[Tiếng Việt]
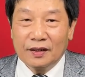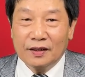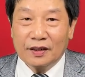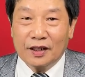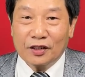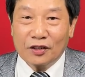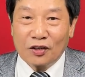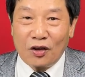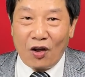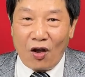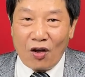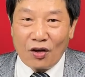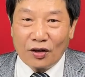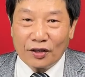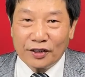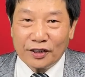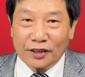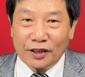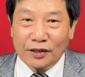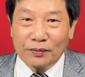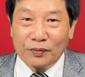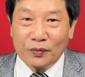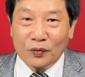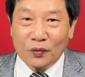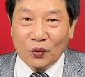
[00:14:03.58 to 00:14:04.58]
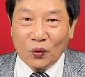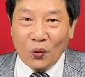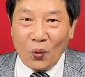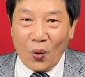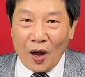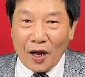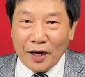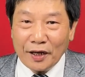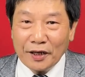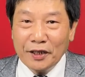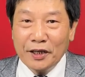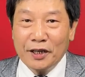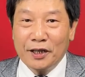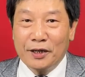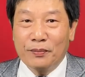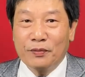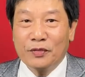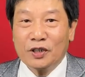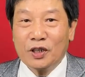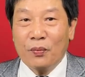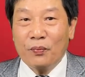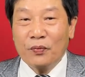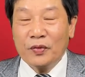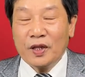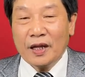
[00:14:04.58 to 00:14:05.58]
thế còn quan niệm
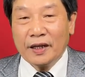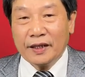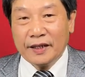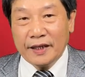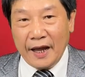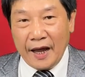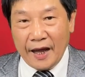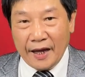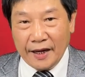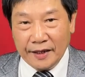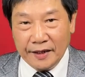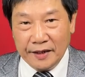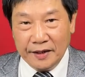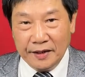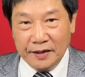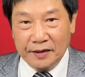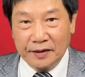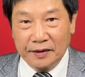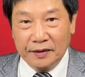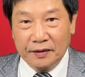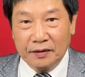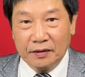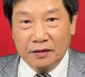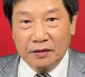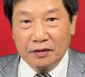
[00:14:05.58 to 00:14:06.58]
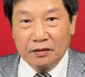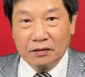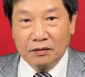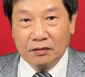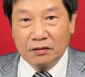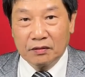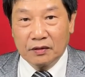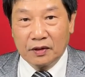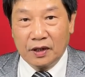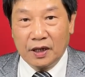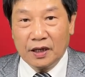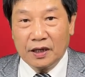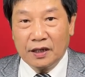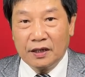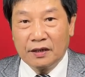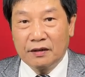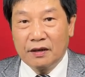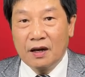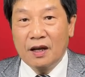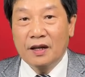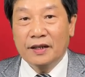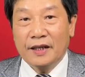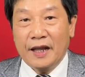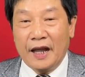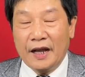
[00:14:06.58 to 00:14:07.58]
trong dân gian đó thì
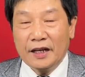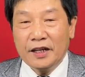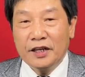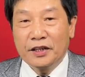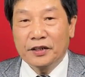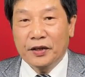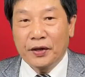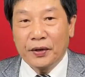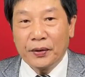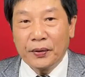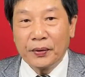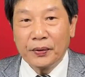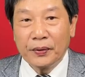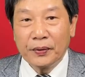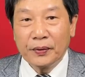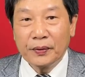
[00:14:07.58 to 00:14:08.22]
đơn giản hơn nhiều